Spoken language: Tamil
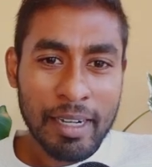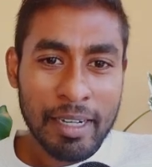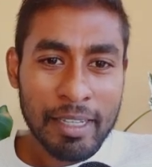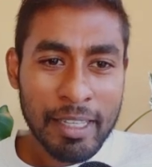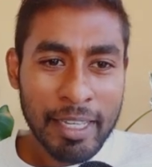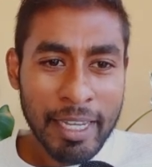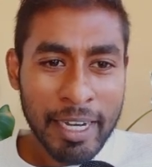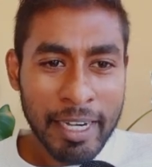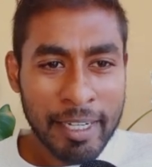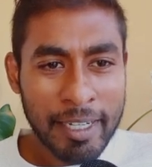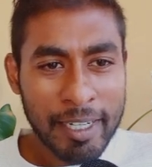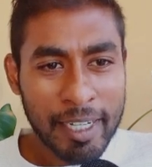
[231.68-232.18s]

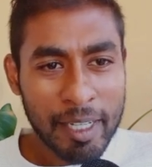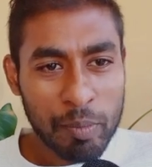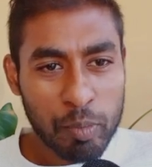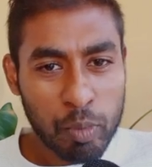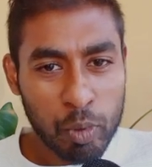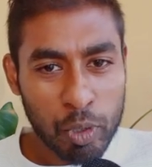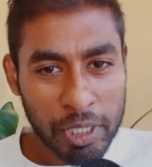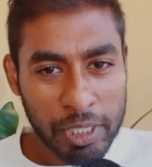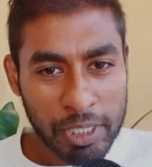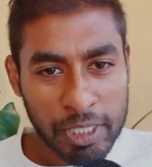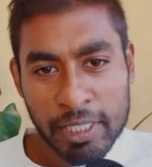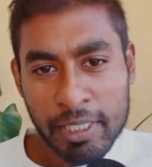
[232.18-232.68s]
அதை எட்டி
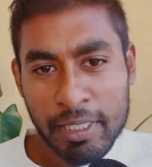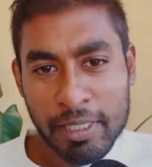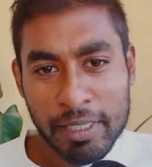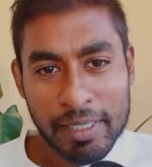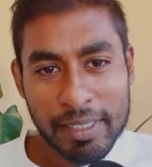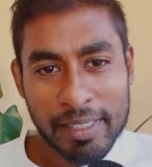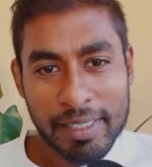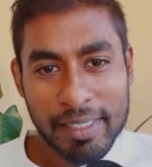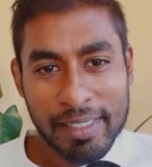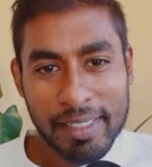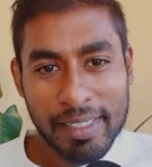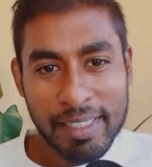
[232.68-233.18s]
பிடிச்சி
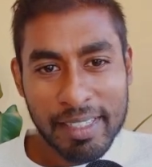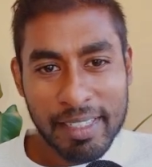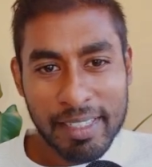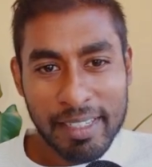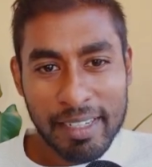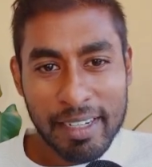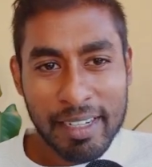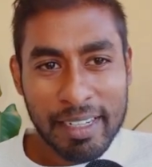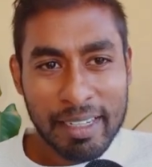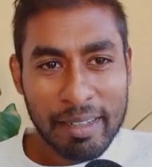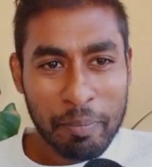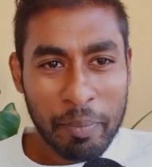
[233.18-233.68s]

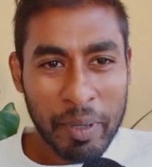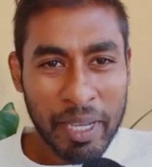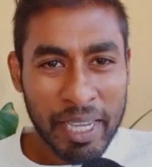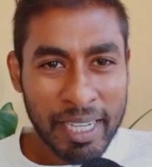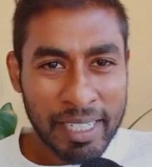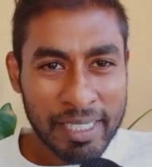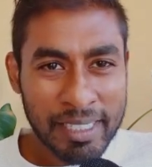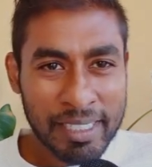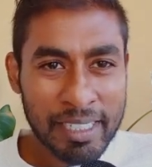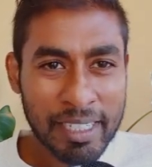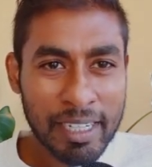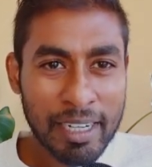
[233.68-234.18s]
நான்
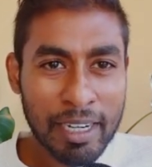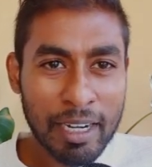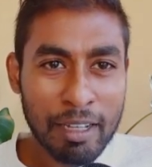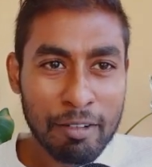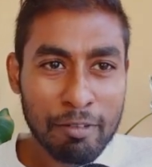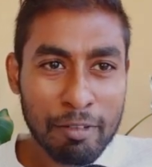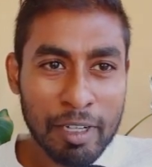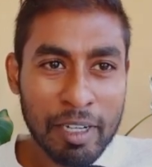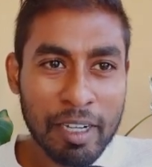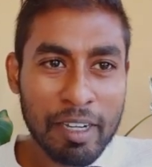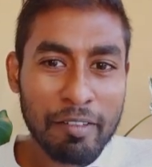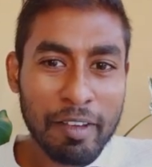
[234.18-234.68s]
பேசுகிற
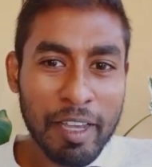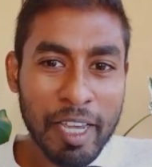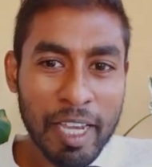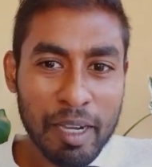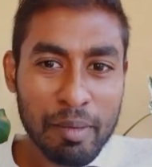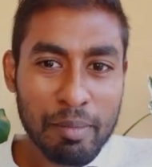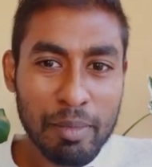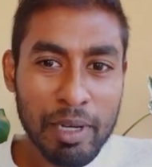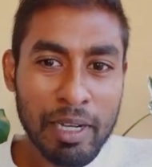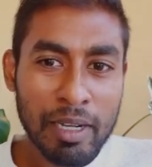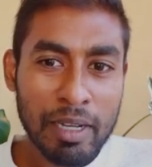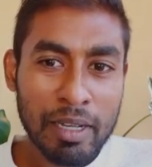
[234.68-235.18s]
அளவுக்கு
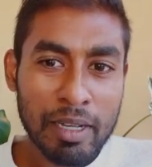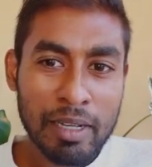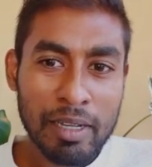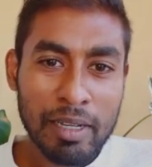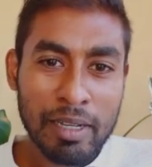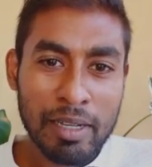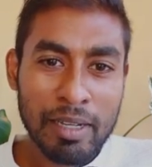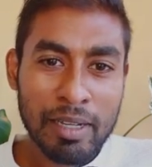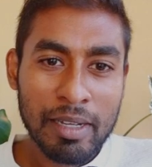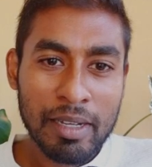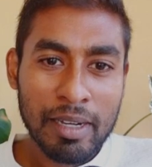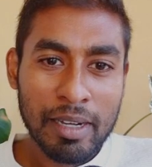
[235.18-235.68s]
வேகமாக
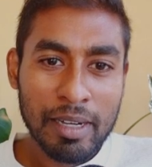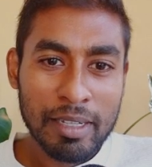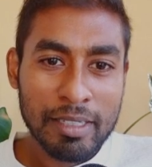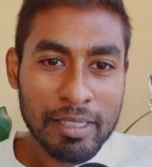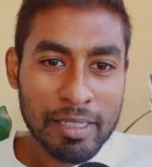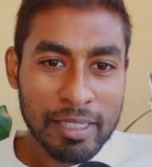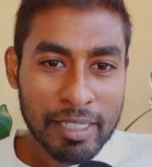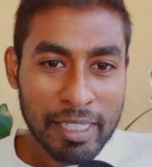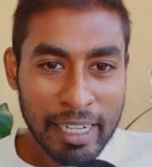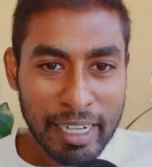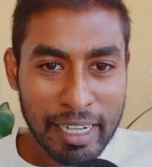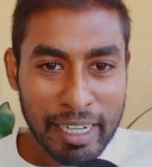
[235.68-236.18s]
அது
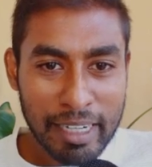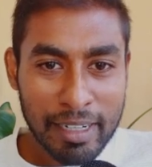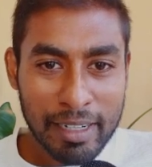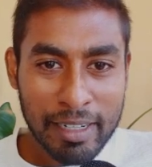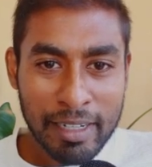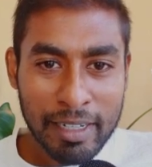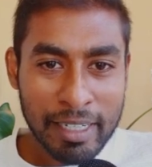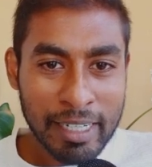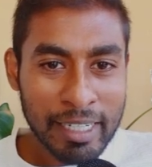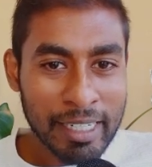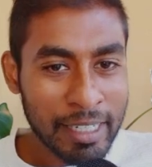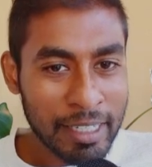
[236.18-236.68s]
ஸ்க்ரீனில்
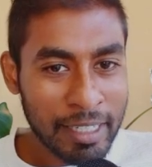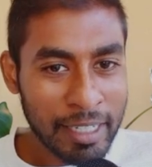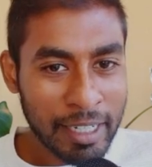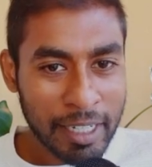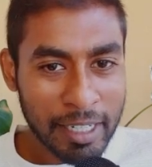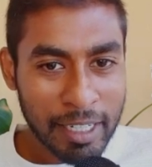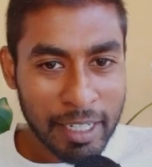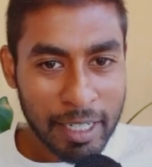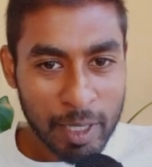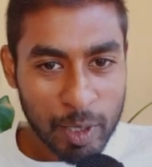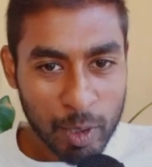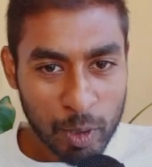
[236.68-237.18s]

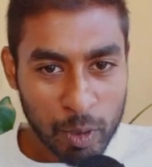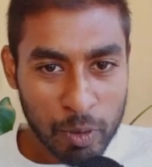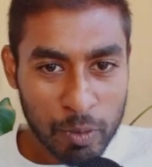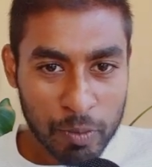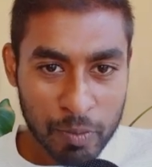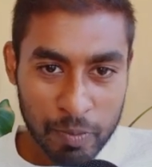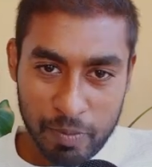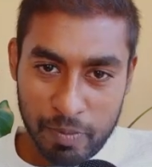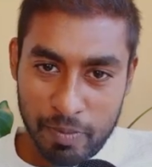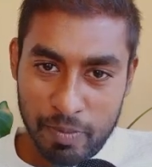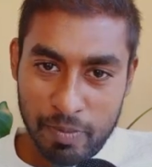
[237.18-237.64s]
எழுதிக்கிட்டே இருக்கும்